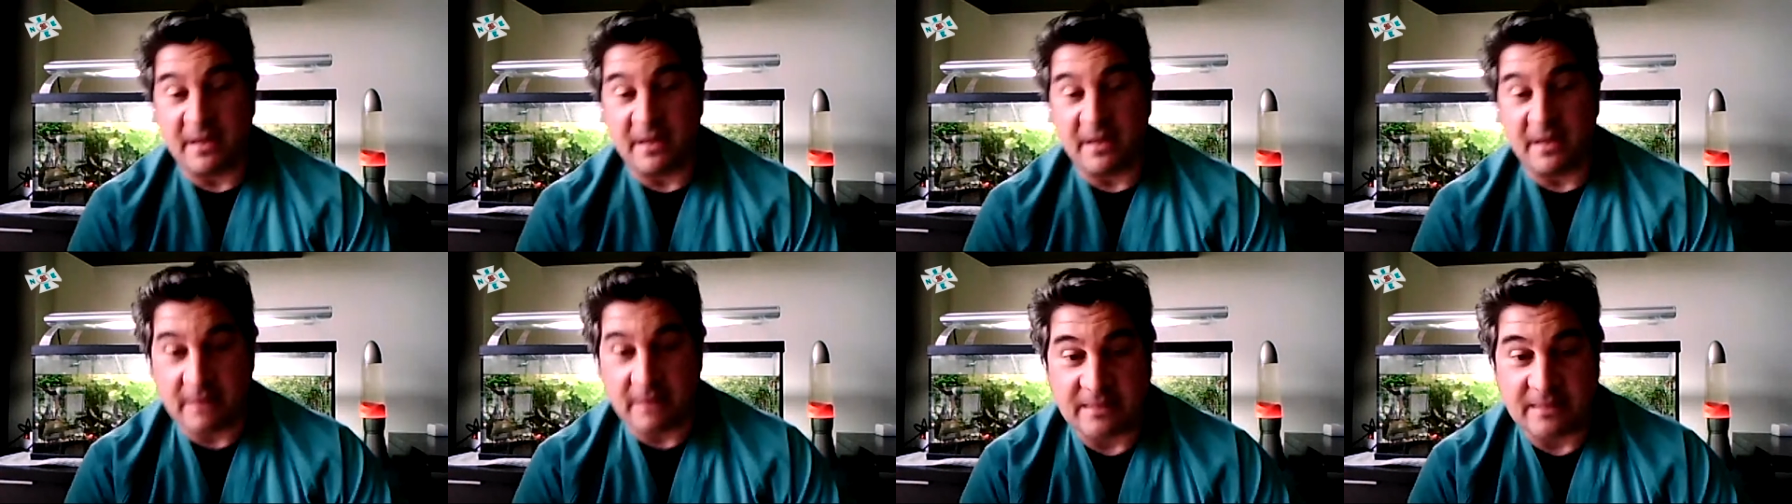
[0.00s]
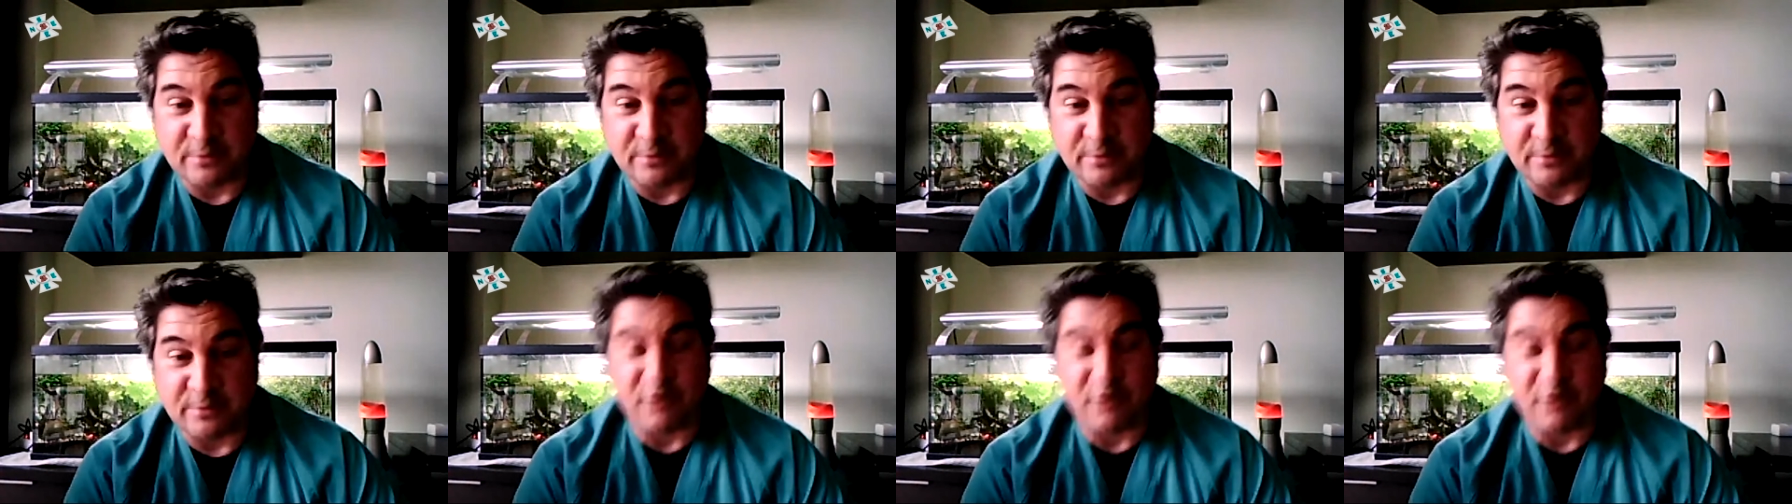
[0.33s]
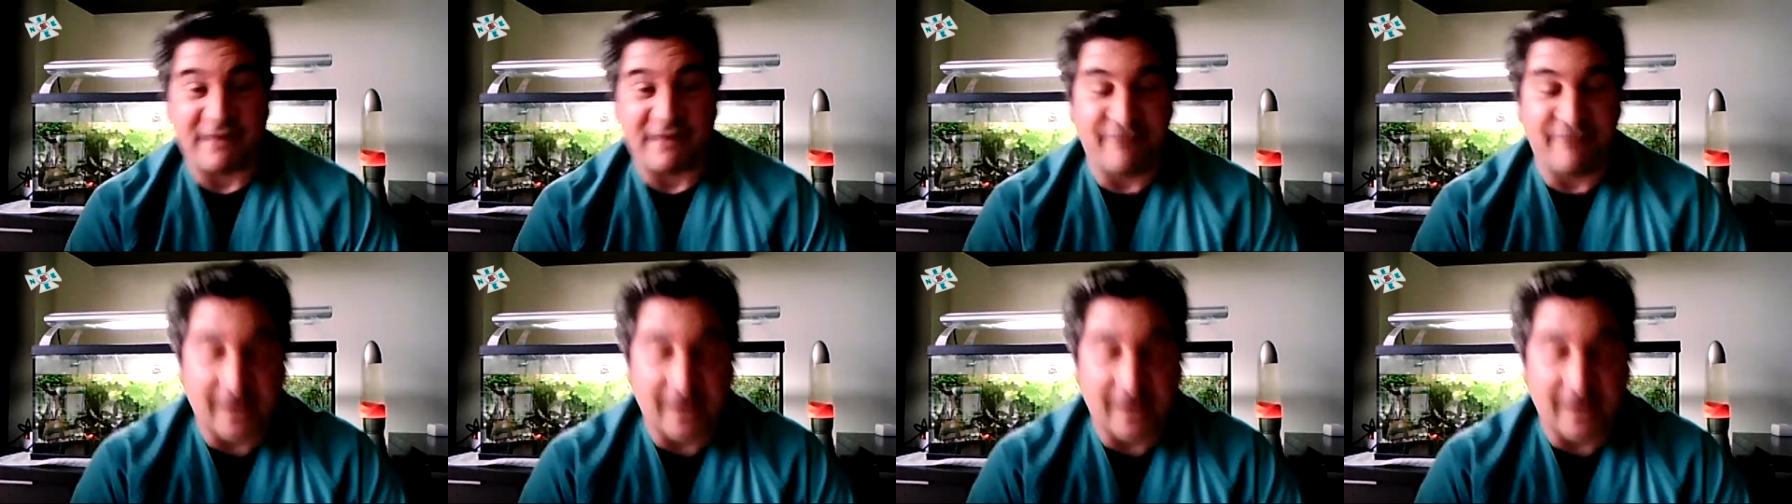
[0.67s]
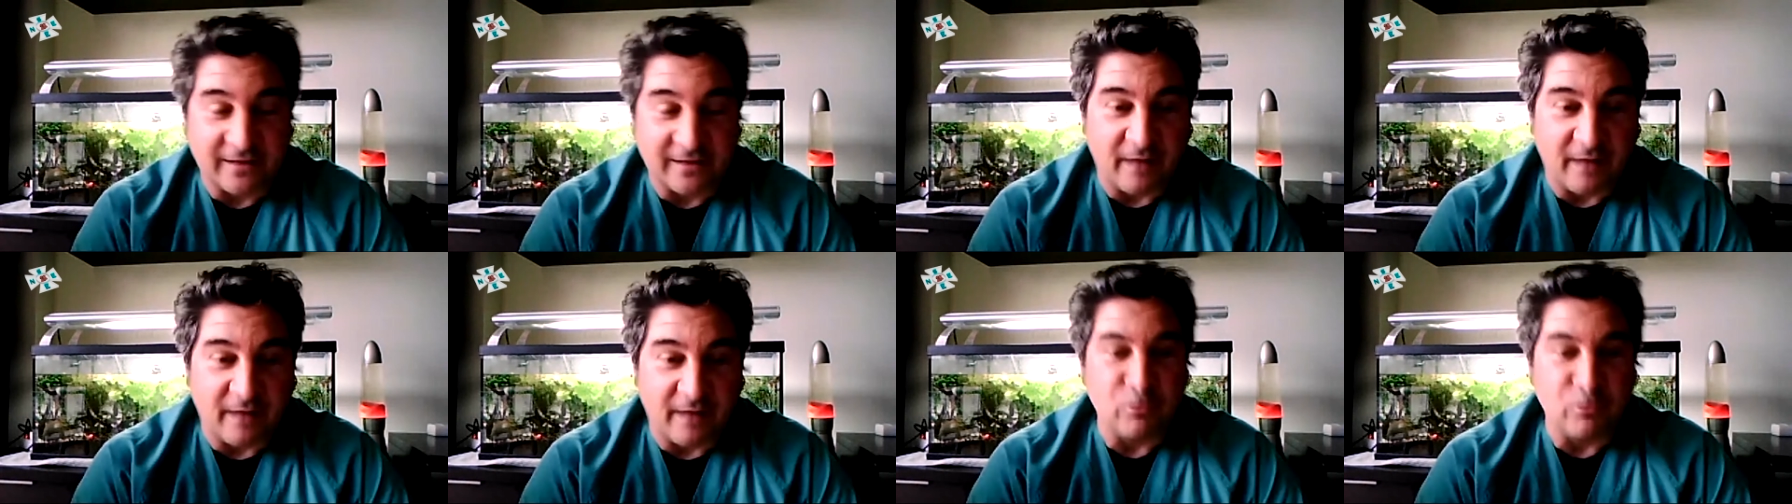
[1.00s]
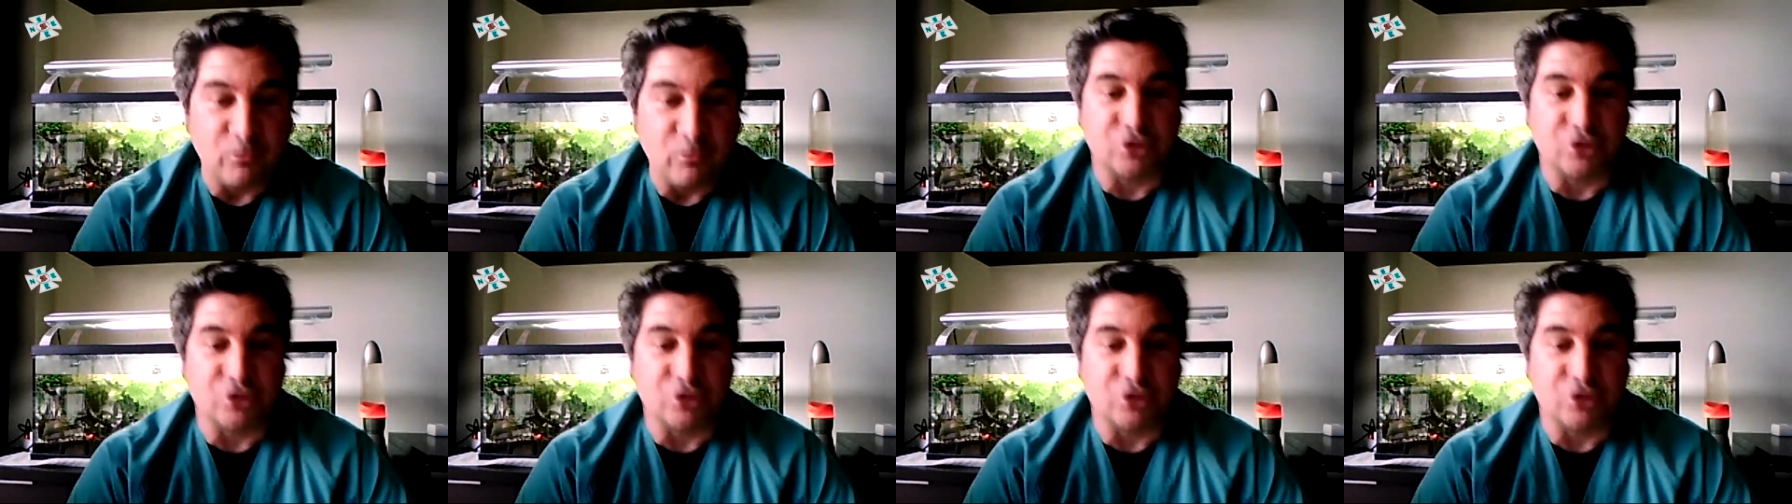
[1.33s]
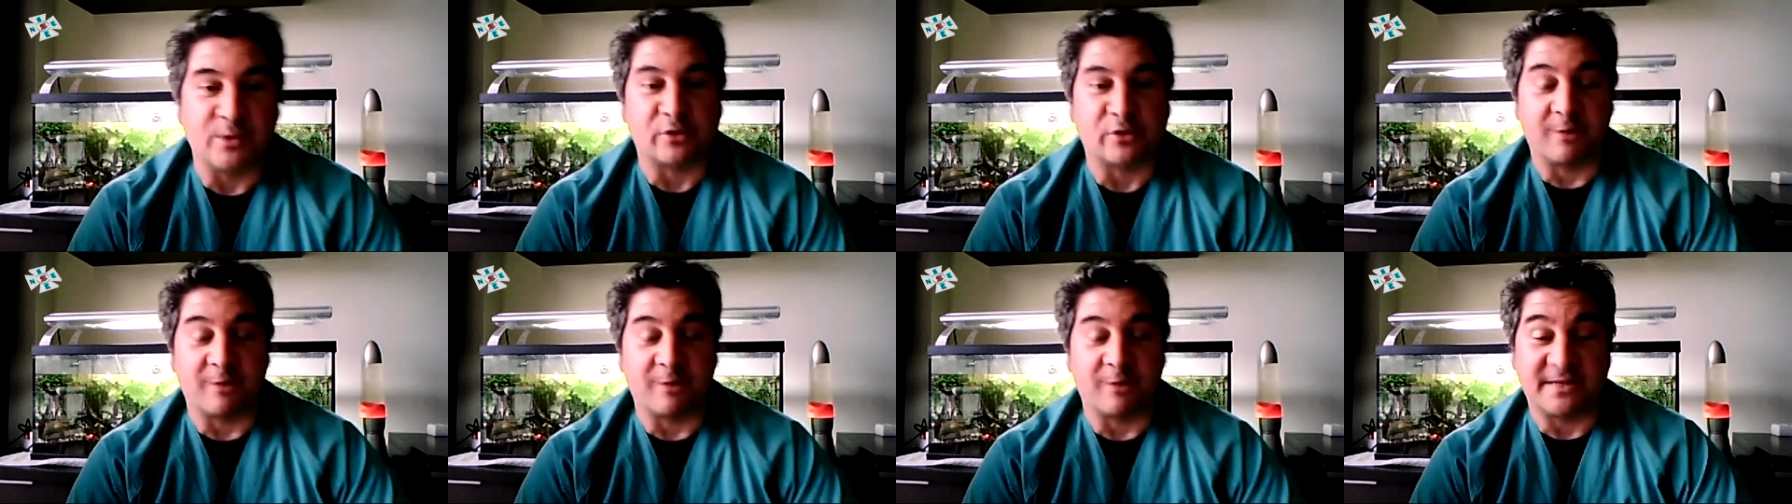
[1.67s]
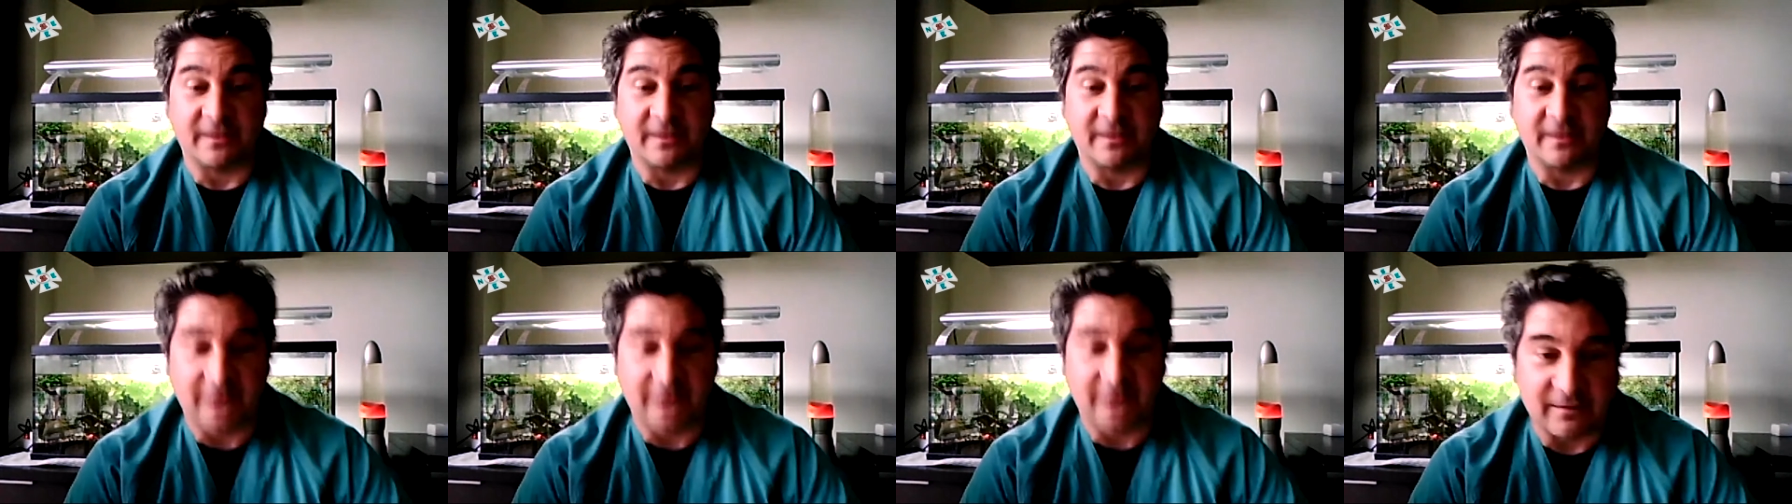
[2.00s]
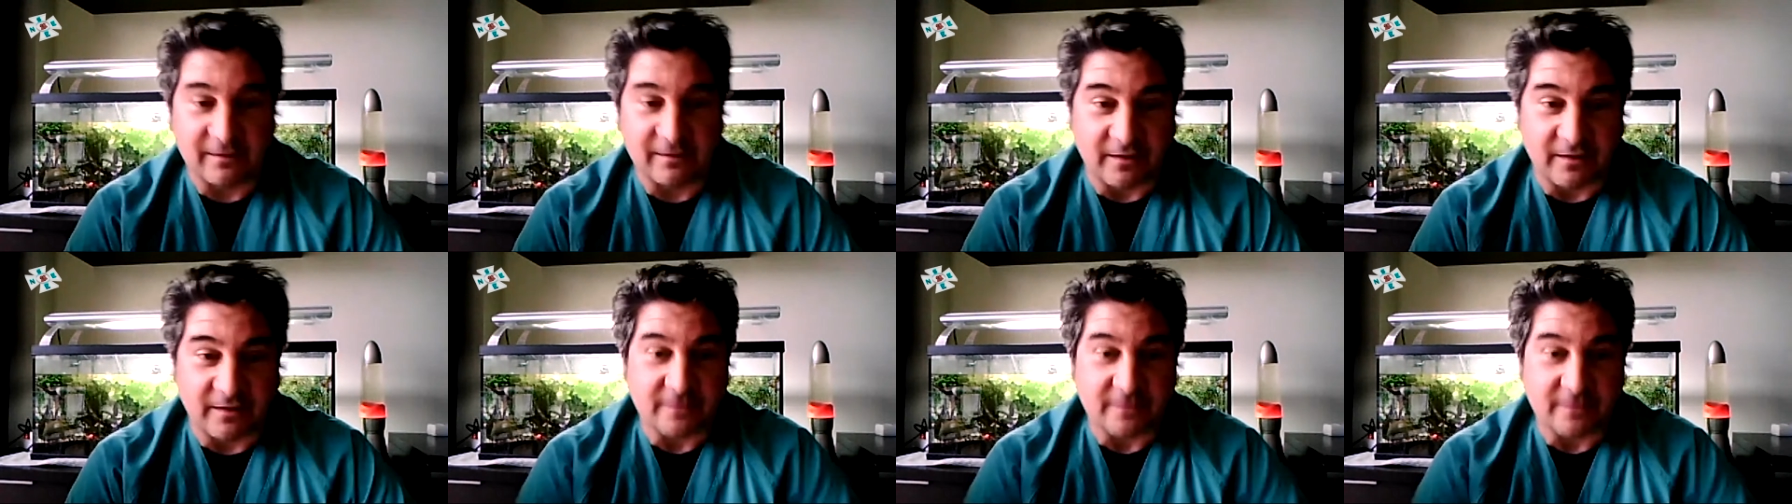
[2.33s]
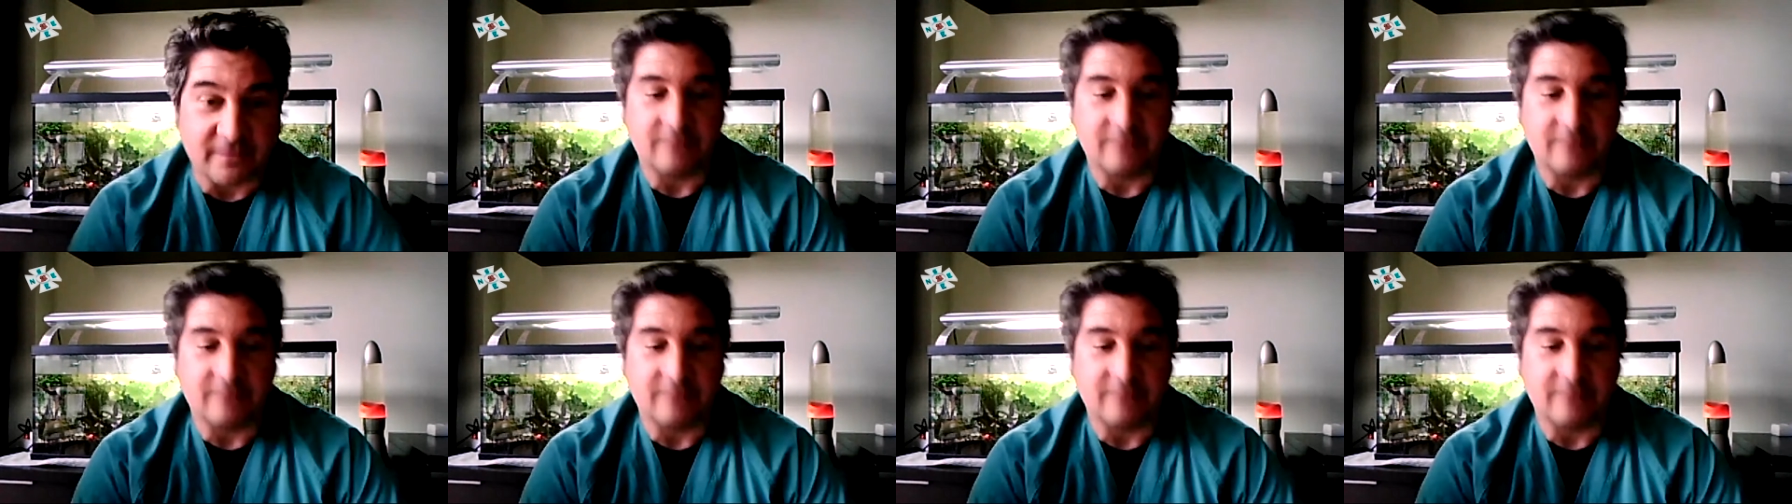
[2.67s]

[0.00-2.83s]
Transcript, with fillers: estamos viendo que falta en muchos de nuestros representantes